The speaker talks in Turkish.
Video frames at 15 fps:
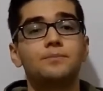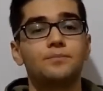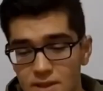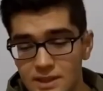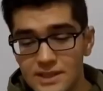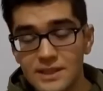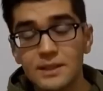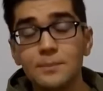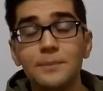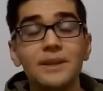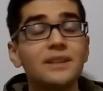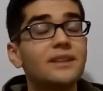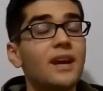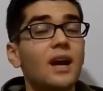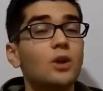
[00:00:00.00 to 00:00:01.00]
Dizinin bir
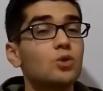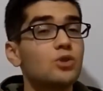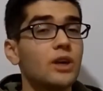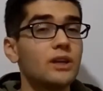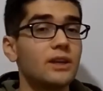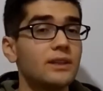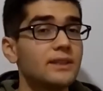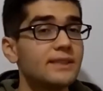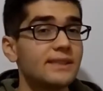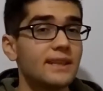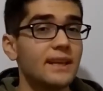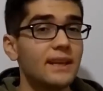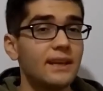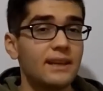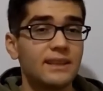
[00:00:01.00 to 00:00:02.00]
diğer güzel yanı
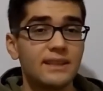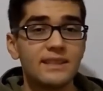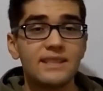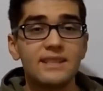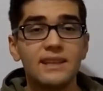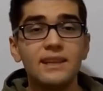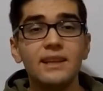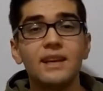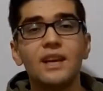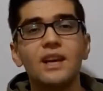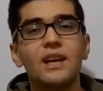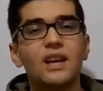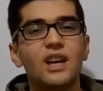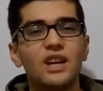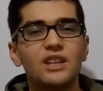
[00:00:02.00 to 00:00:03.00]
ise dizi
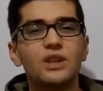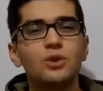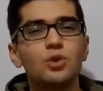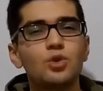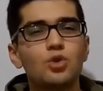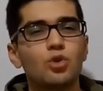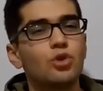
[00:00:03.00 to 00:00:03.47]
kadın gücünü